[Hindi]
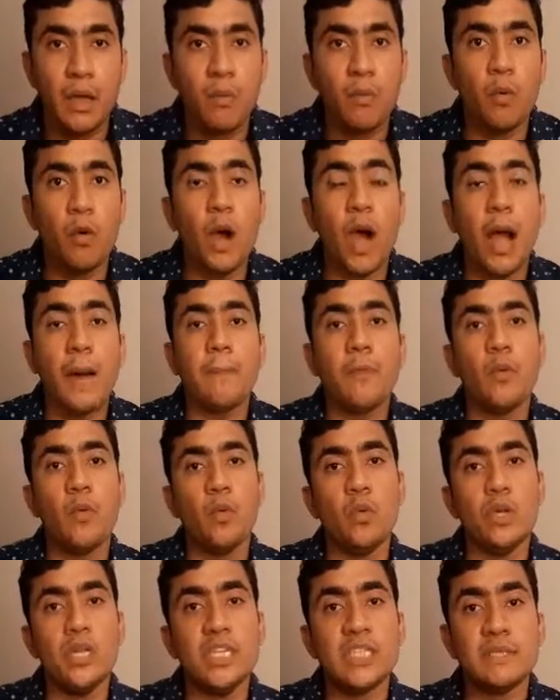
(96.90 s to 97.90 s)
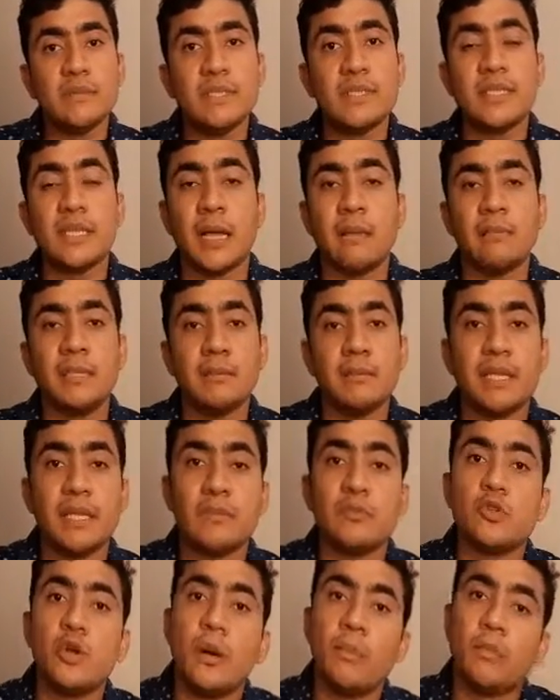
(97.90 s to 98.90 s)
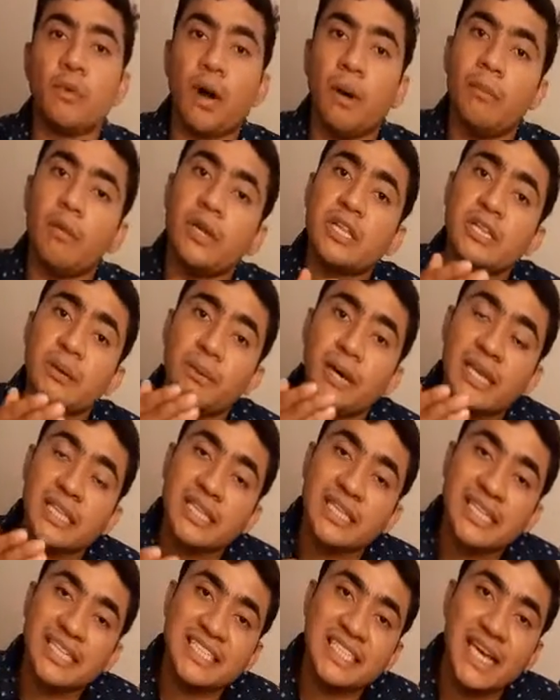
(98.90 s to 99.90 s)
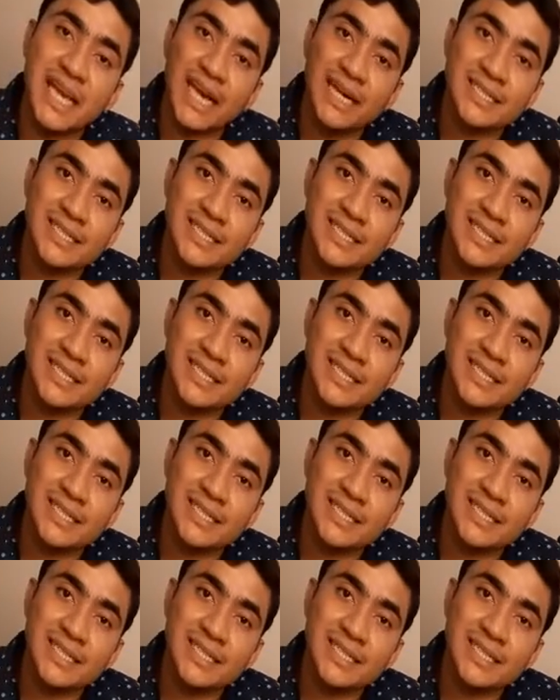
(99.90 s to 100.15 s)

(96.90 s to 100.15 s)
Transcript: वो आपको उन्नीसवीं शताब्दी मतलब जो आपको हमने हमारे देश की